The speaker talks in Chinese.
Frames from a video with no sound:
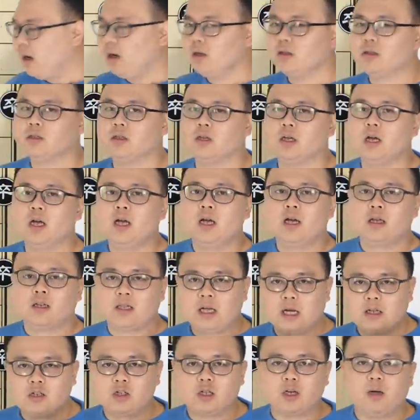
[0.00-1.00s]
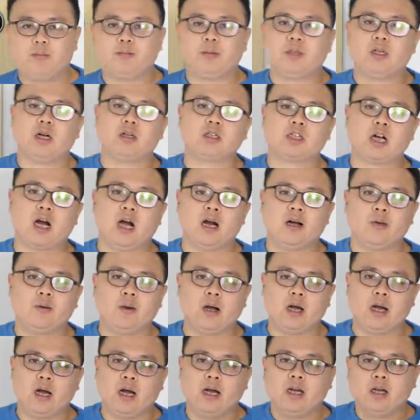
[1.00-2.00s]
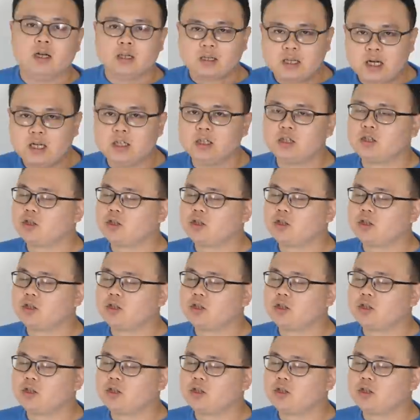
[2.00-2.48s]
炮的棋，当然这个比较长远了，但